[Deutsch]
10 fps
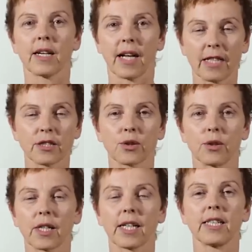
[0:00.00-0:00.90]
ganz
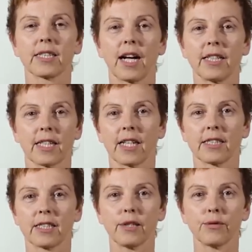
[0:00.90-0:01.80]
konkrete
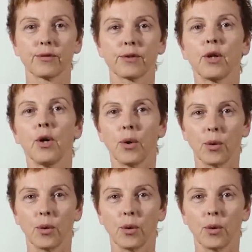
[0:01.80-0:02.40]
Alternativen